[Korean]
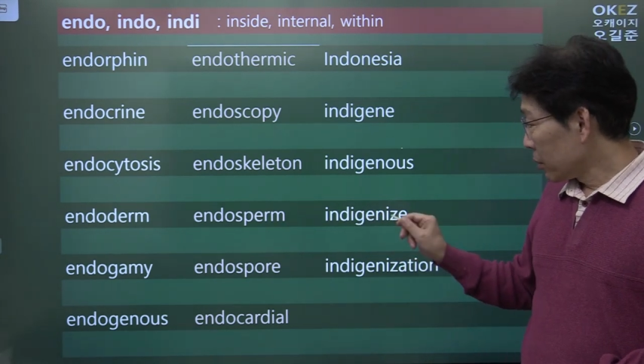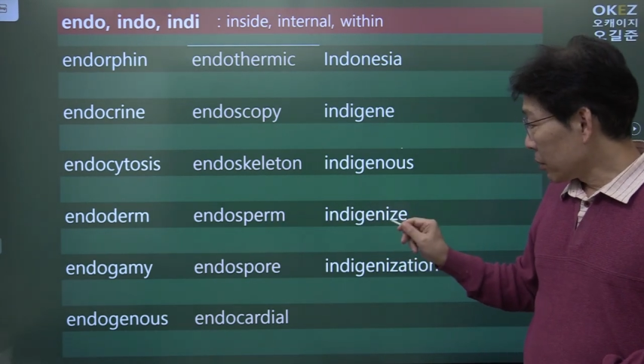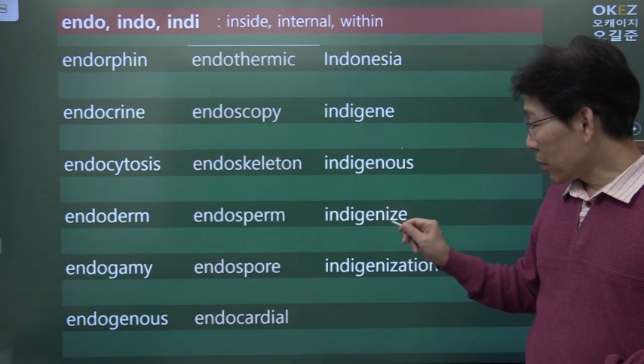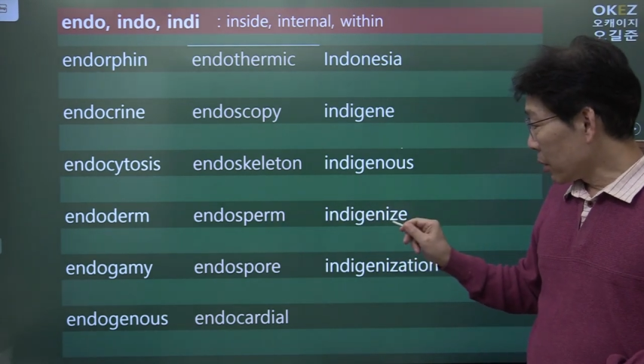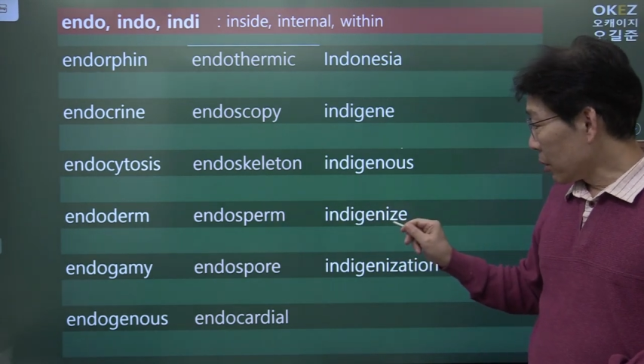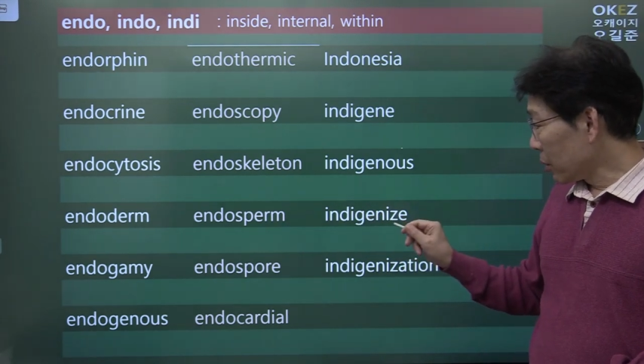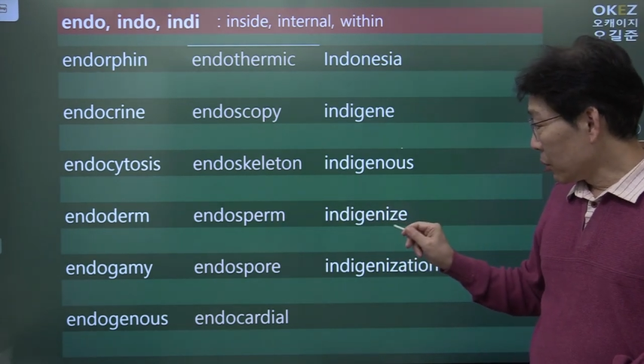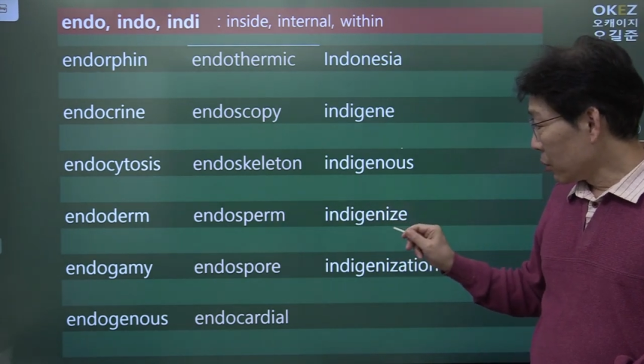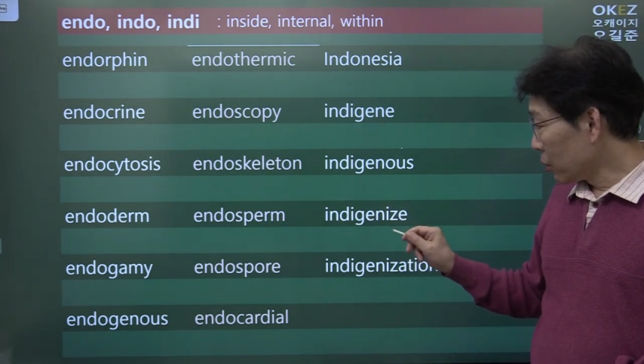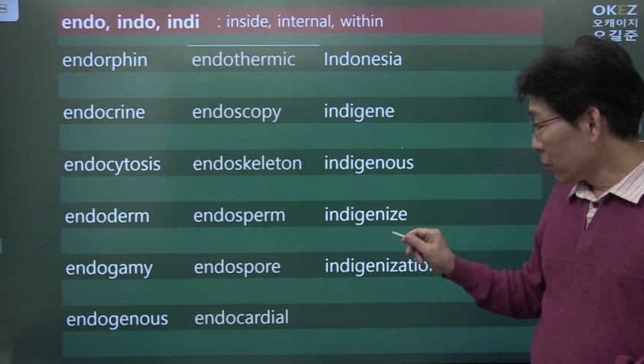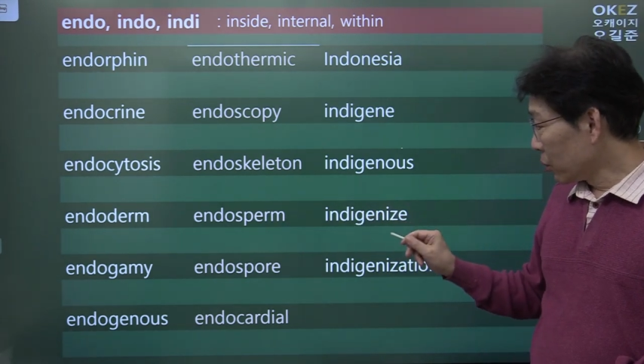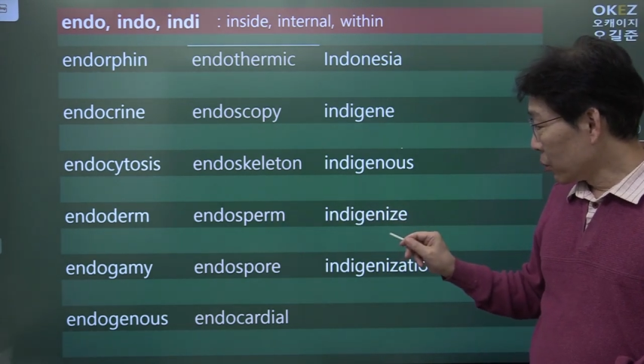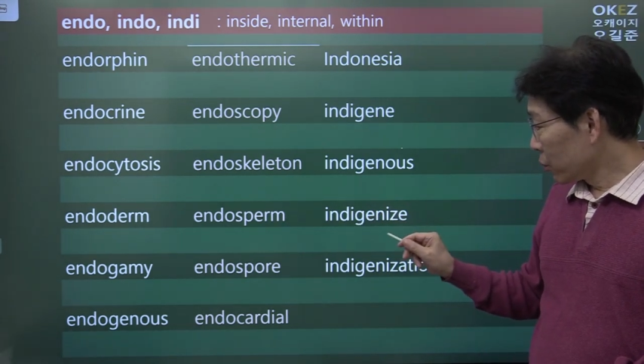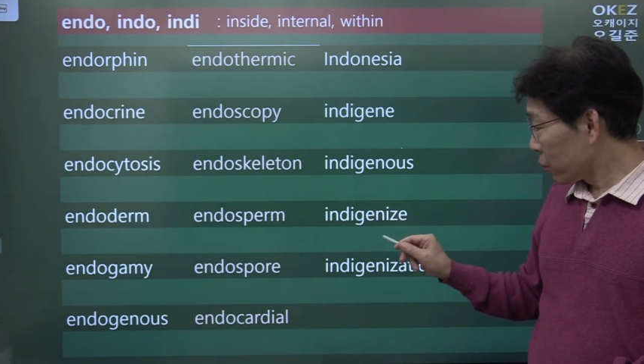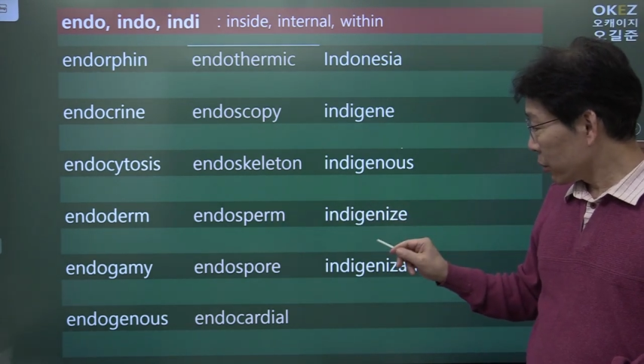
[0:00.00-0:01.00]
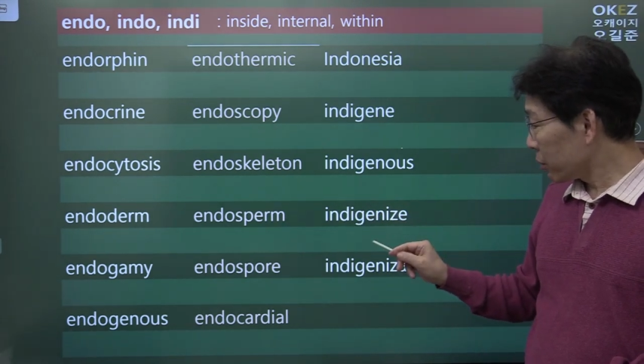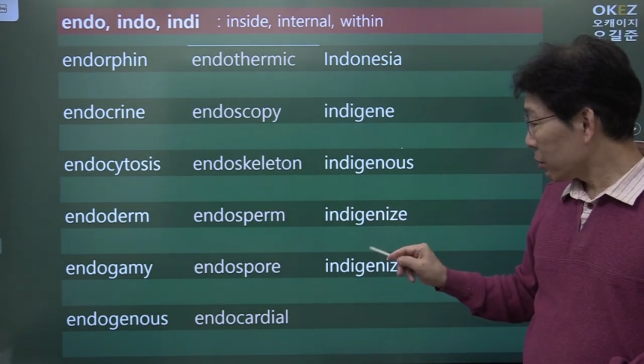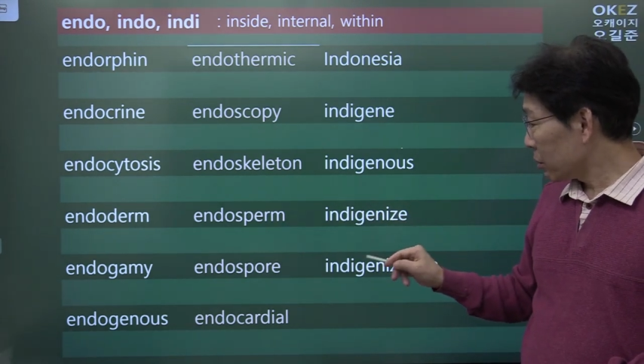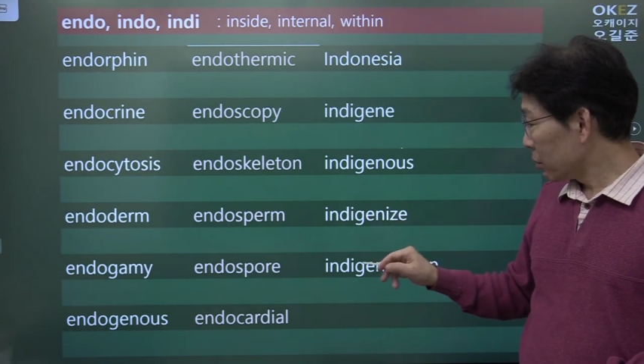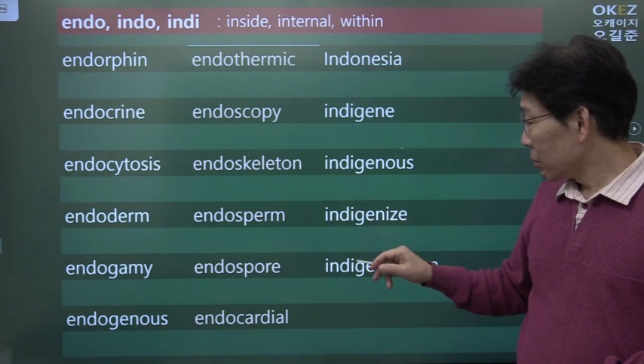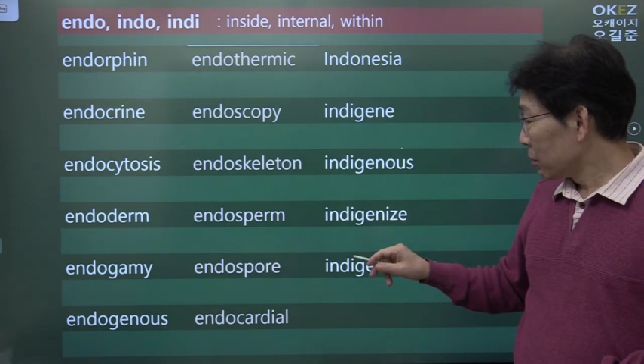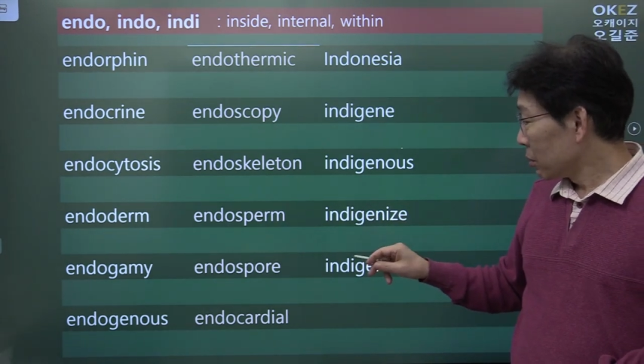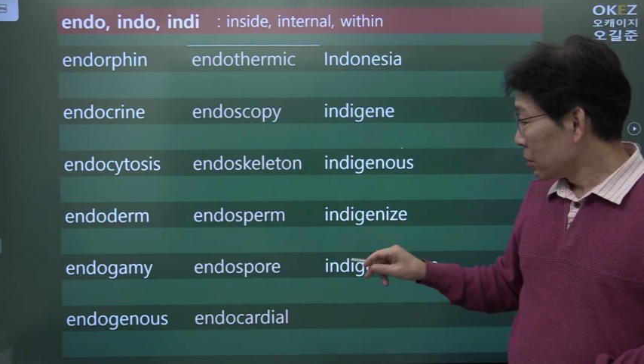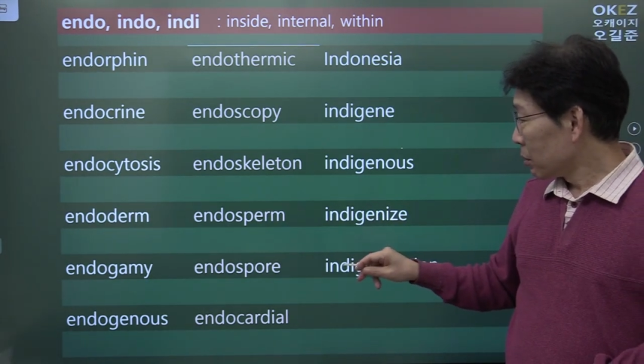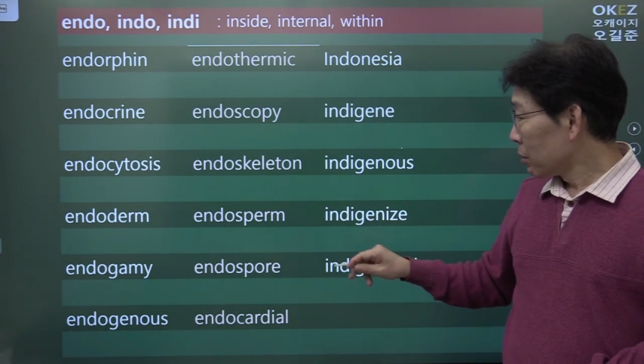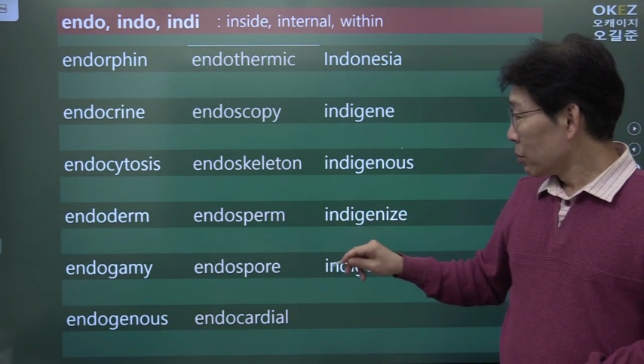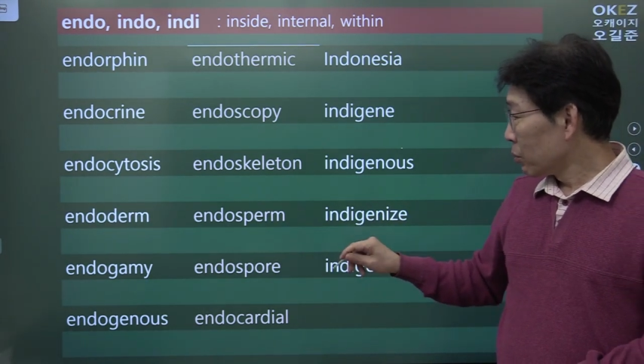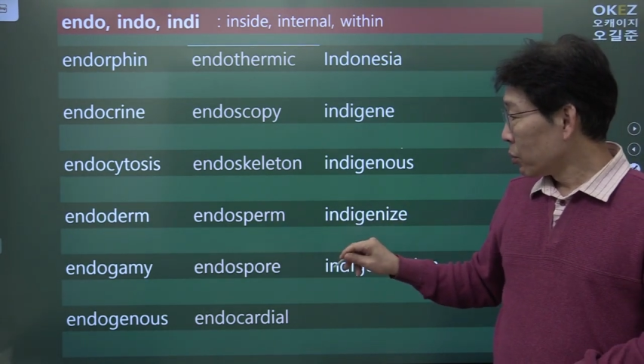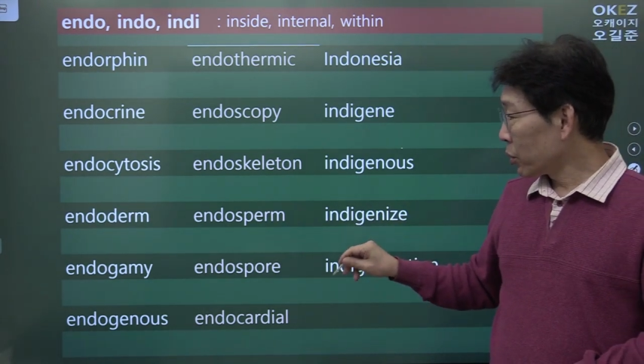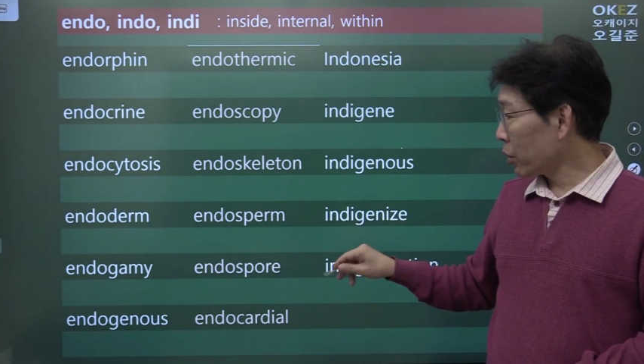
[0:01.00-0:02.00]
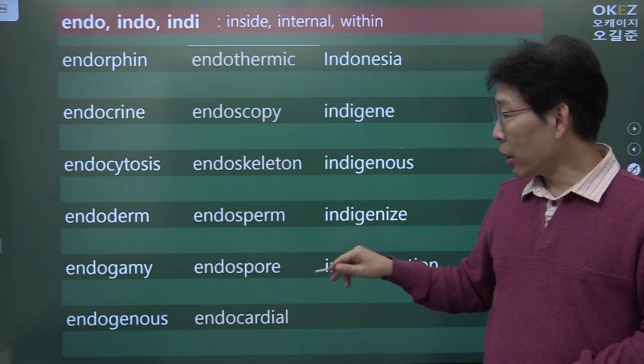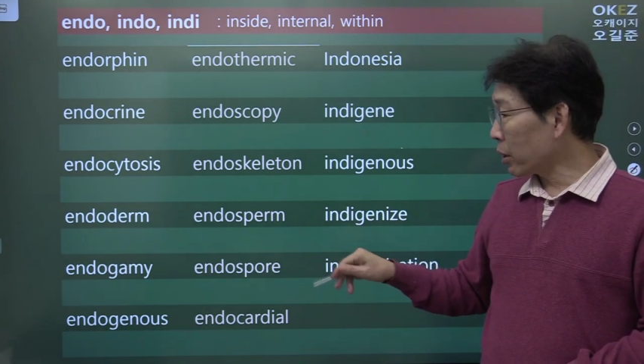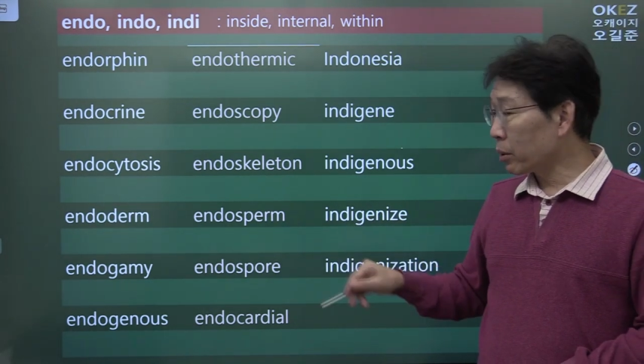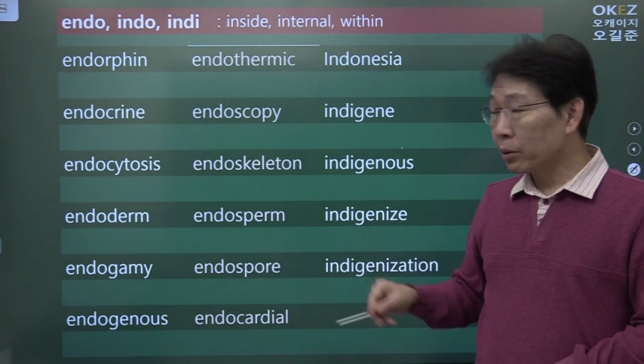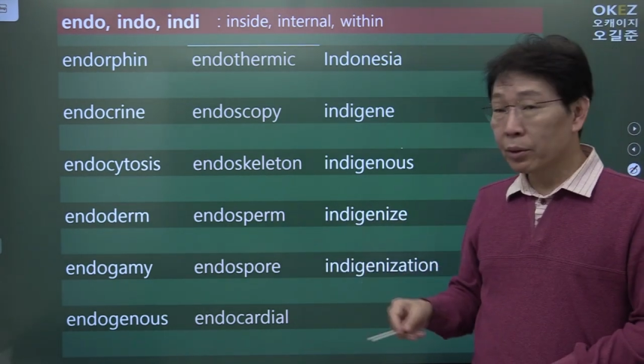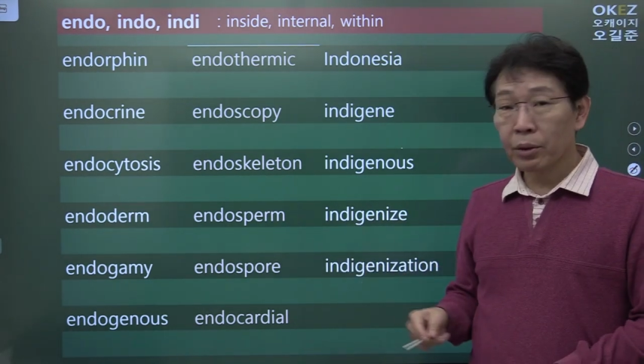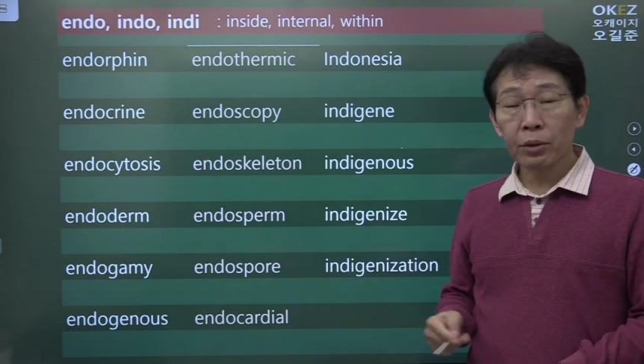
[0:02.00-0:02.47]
자, 우선 뭐 다른